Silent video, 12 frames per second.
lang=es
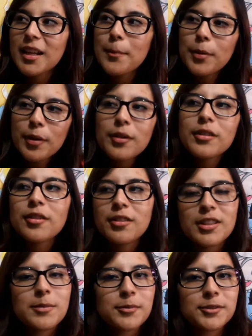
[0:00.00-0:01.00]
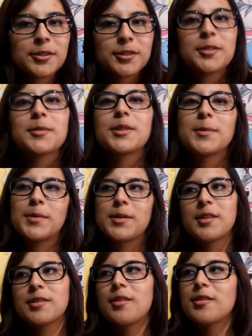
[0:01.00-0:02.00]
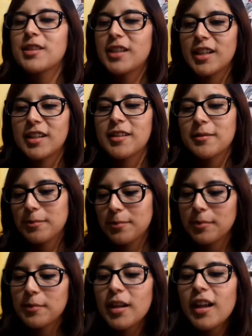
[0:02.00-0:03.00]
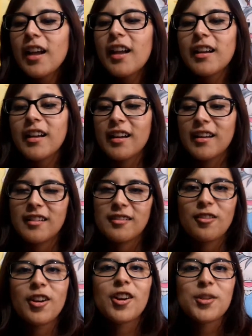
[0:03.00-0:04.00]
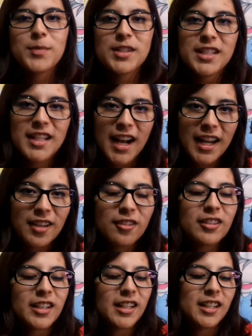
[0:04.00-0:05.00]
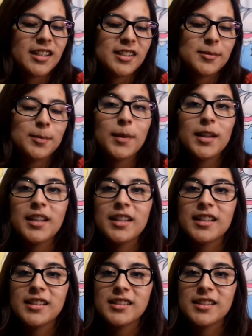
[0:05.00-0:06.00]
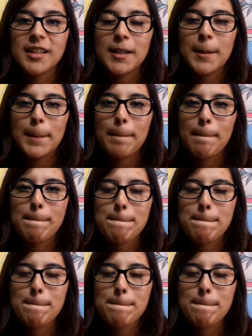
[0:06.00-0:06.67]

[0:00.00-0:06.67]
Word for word: Tampoco no sé mucho sobre ese personaje, solo sé que lo que nos presentan ahí, ¿no? Que es este